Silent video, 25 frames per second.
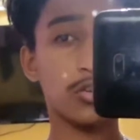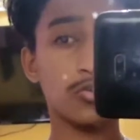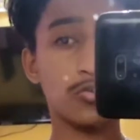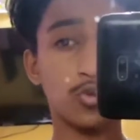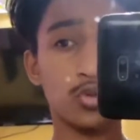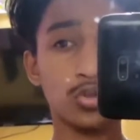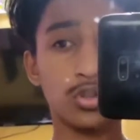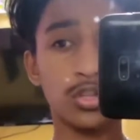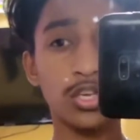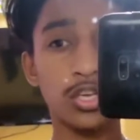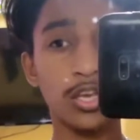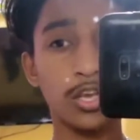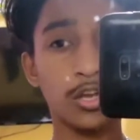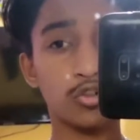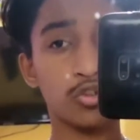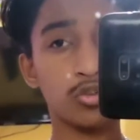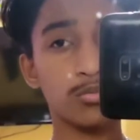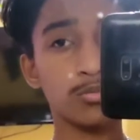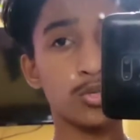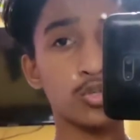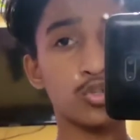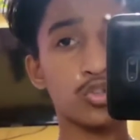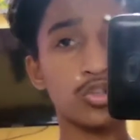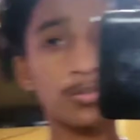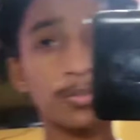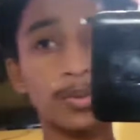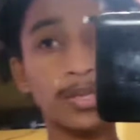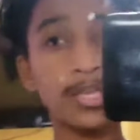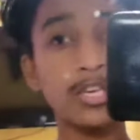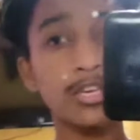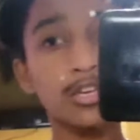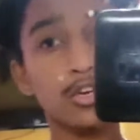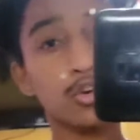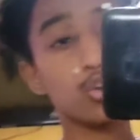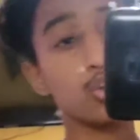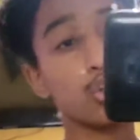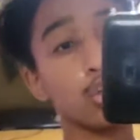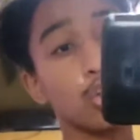था वो थी एक सौ बीस रुपये की
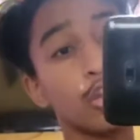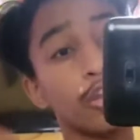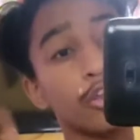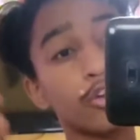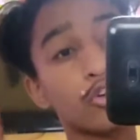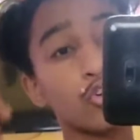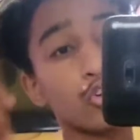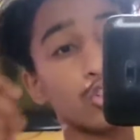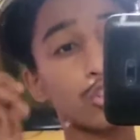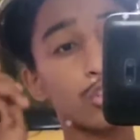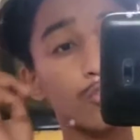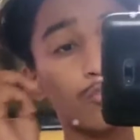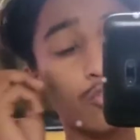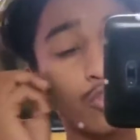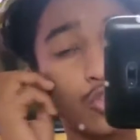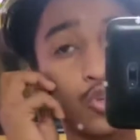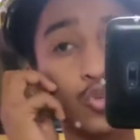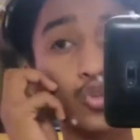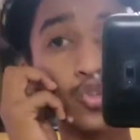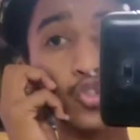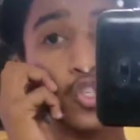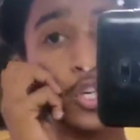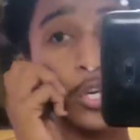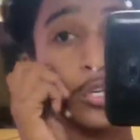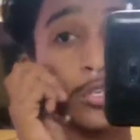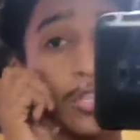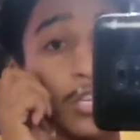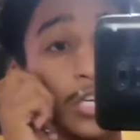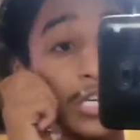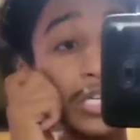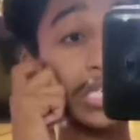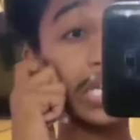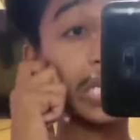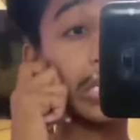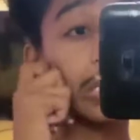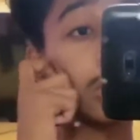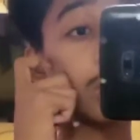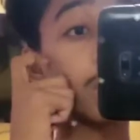और एक और थी वो तो कुछ जंजीर
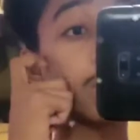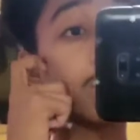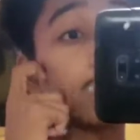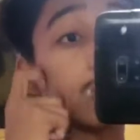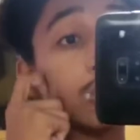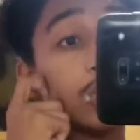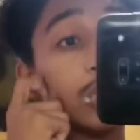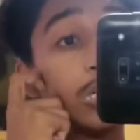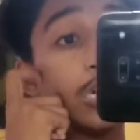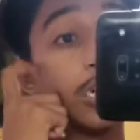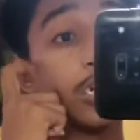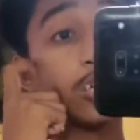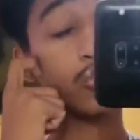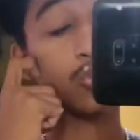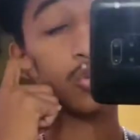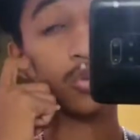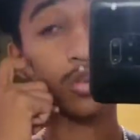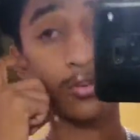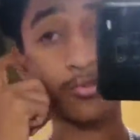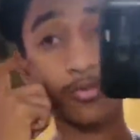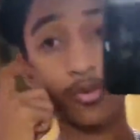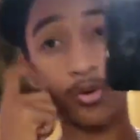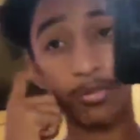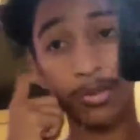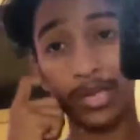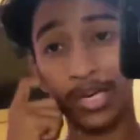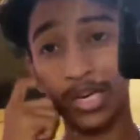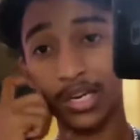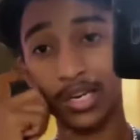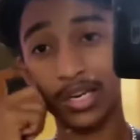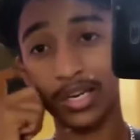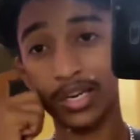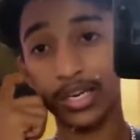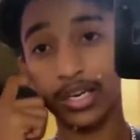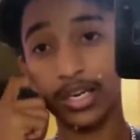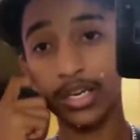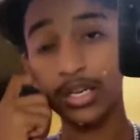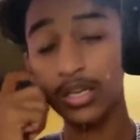जैसी थी वो थी डेढ़ सौ की वो मैंने
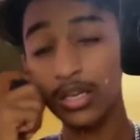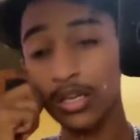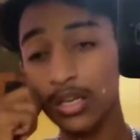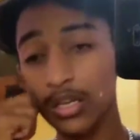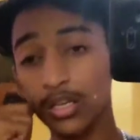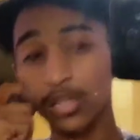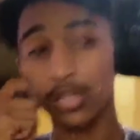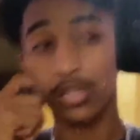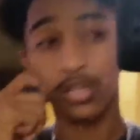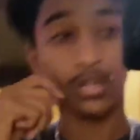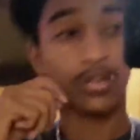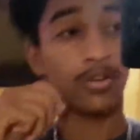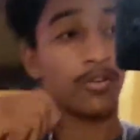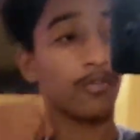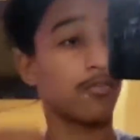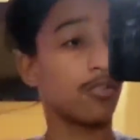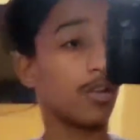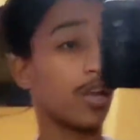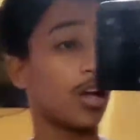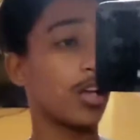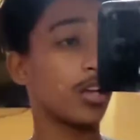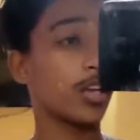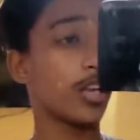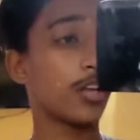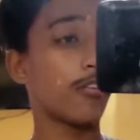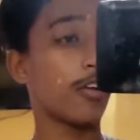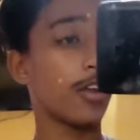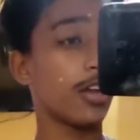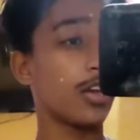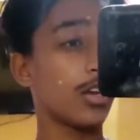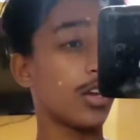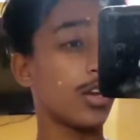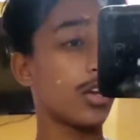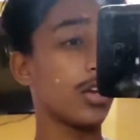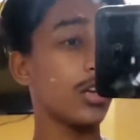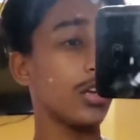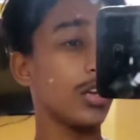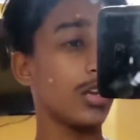ली नहीं फिलहाल ये वाली
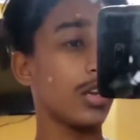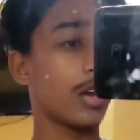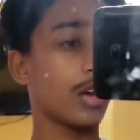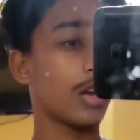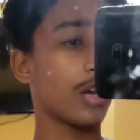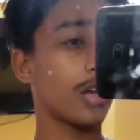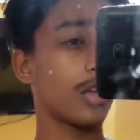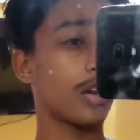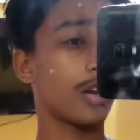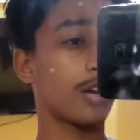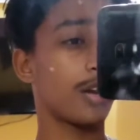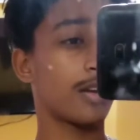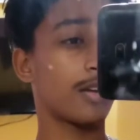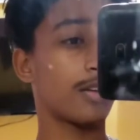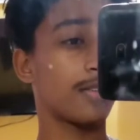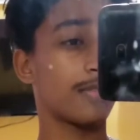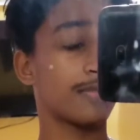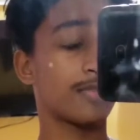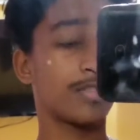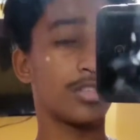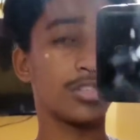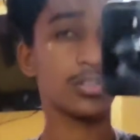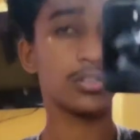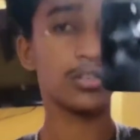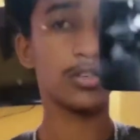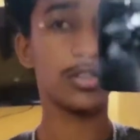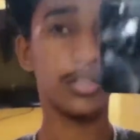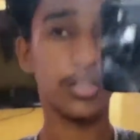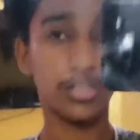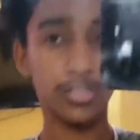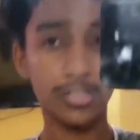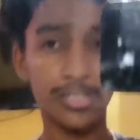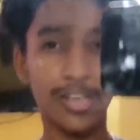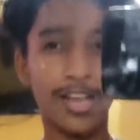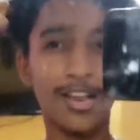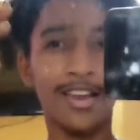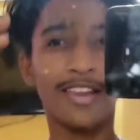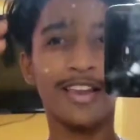ले ली अगर
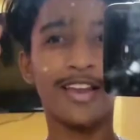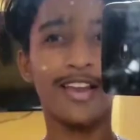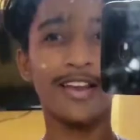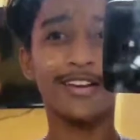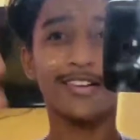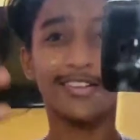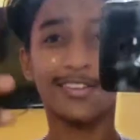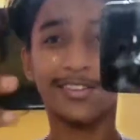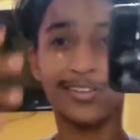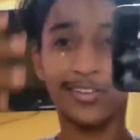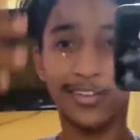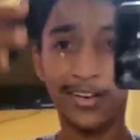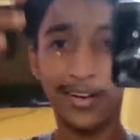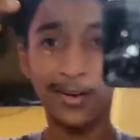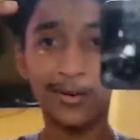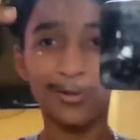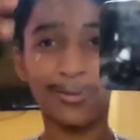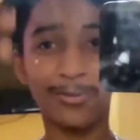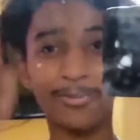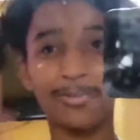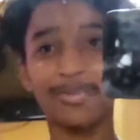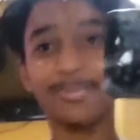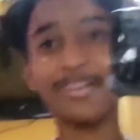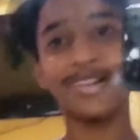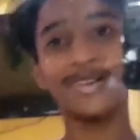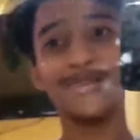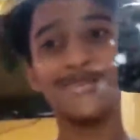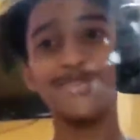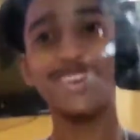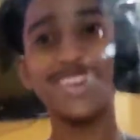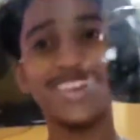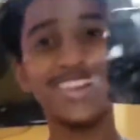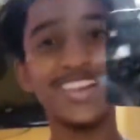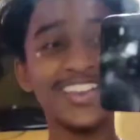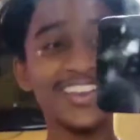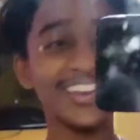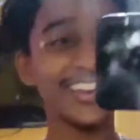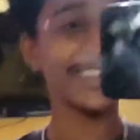इनशाला डेढ़ सौ वाली भी
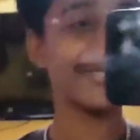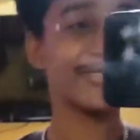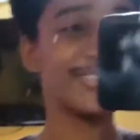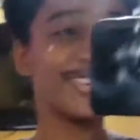ले लेंगे